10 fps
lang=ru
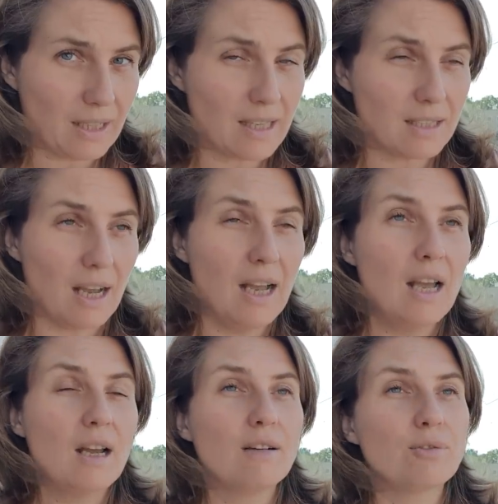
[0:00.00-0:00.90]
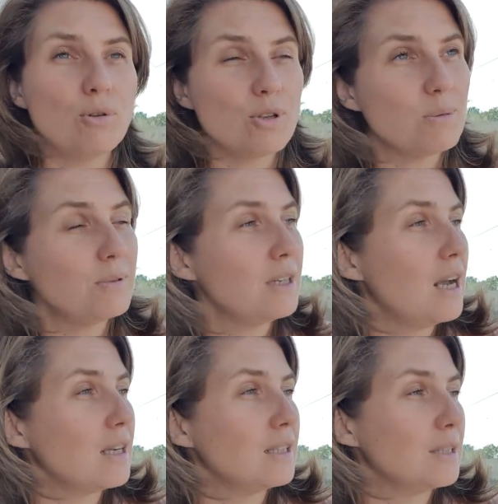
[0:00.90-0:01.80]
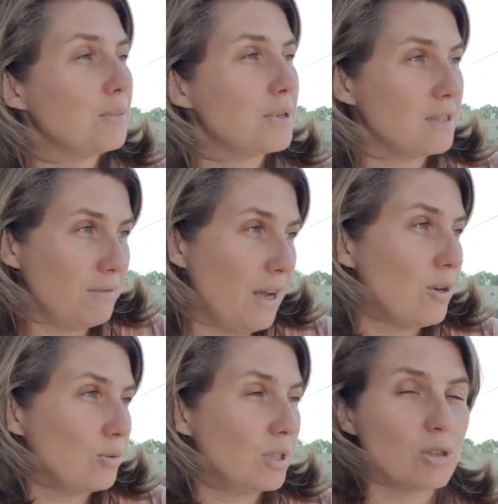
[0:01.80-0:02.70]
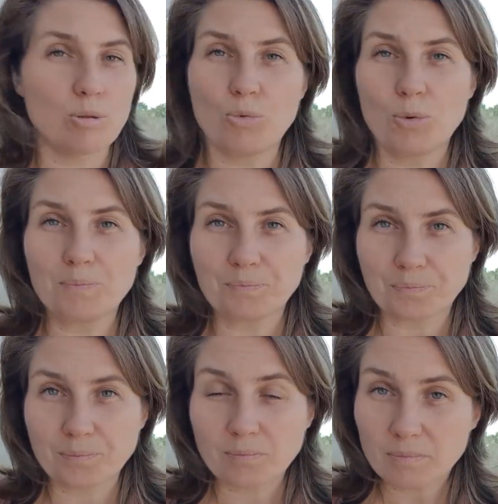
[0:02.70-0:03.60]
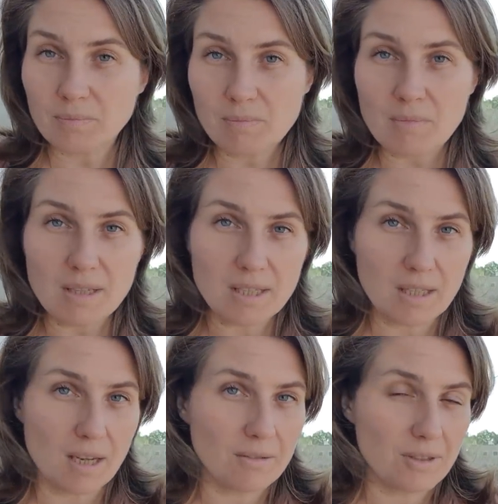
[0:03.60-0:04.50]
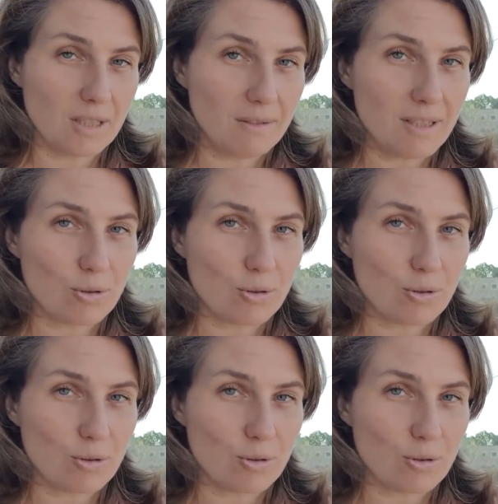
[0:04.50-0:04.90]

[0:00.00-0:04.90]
хотя вроде бы как э, призывают к этому с экранов телевизора,